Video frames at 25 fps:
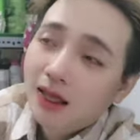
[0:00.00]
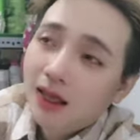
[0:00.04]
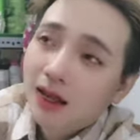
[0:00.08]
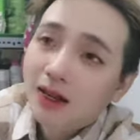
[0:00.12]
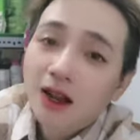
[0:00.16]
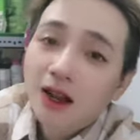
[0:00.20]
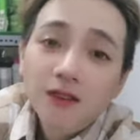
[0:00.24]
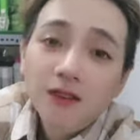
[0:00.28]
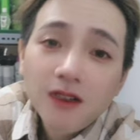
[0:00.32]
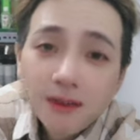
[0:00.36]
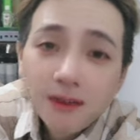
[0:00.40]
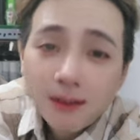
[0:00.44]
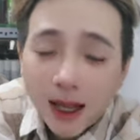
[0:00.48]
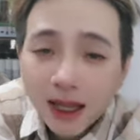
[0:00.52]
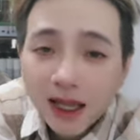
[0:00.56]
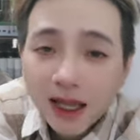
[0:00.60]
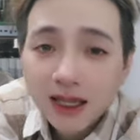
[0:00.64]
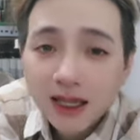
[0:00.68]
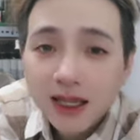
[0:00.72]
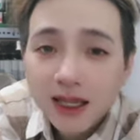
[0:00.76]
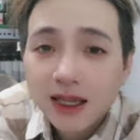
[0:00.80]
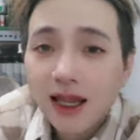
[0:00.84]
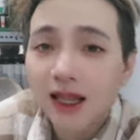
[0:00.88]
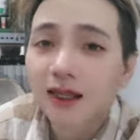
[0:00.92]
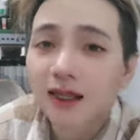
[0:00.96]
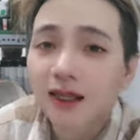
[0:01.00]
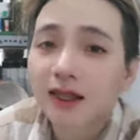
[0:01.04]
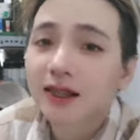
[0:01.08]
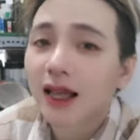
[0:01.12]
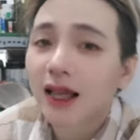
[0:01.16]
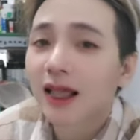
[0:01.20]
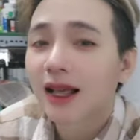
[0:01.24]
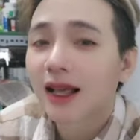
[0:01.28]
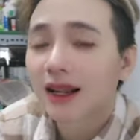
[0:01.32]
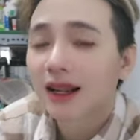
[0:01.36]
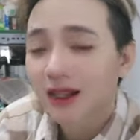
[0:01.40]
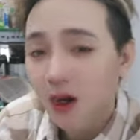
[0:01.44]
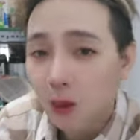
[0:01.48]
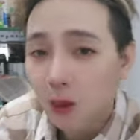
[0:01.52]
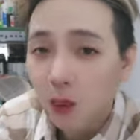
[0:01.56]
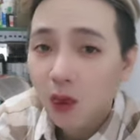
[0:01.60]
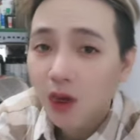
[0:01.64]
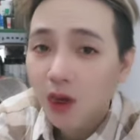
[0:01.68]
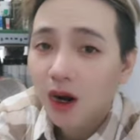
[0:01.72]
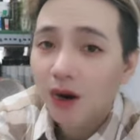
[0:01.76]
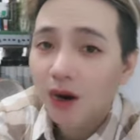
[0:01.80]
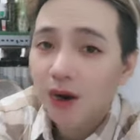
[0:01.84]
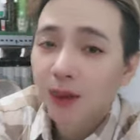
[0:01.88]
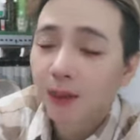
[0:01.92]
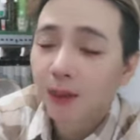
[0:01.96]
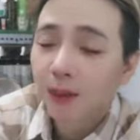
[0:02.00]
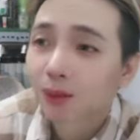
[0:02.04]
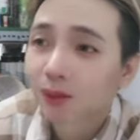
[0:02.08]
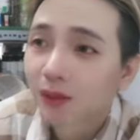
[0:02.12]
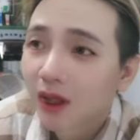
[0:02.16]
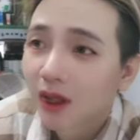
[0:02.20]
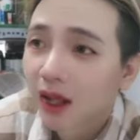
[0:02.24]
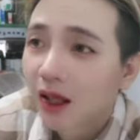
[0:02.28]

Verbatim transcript: thì đối với bản thân chí cảnh như vậy là đủ rồi